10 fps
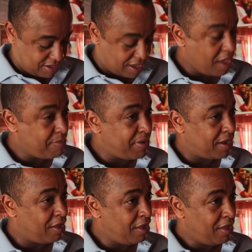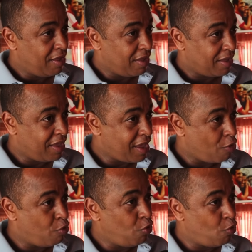كيبرك
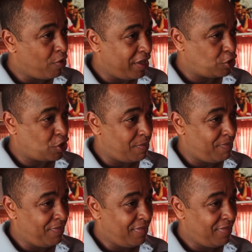كياكل وكيشرب